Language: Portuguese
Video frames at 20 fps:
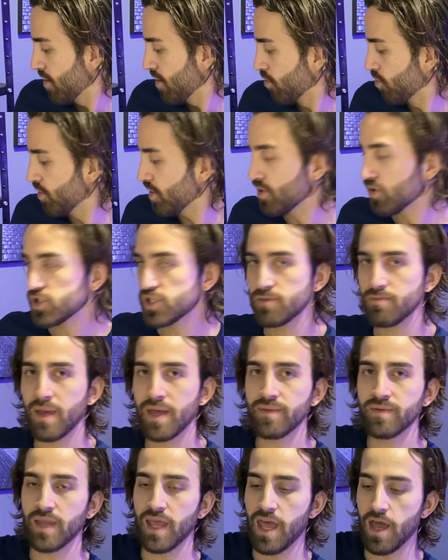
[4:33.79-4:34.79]
o Wild
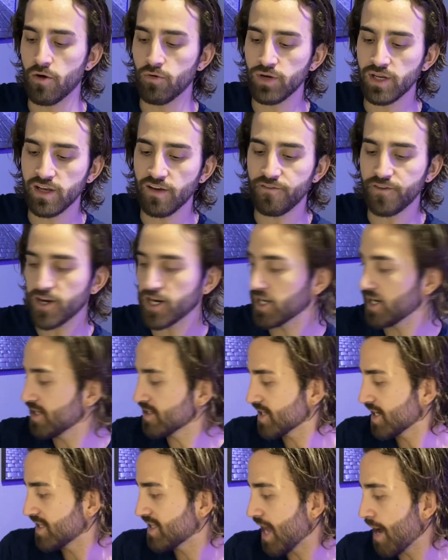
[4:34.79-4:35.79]
Man é a única
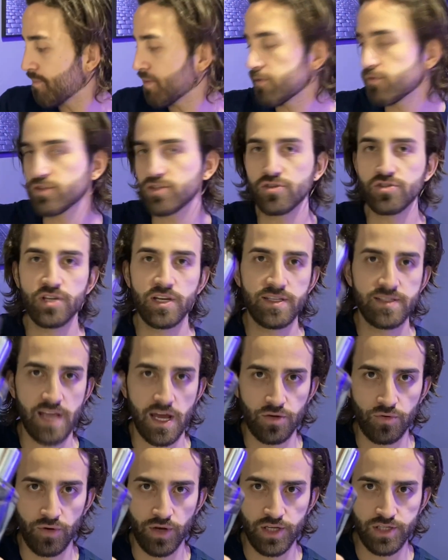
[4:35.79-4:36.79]
fragrância que dá para você
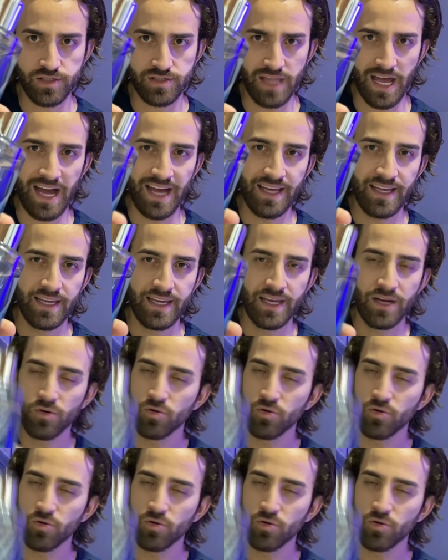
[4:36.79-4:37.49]
utilizar à noite, tá?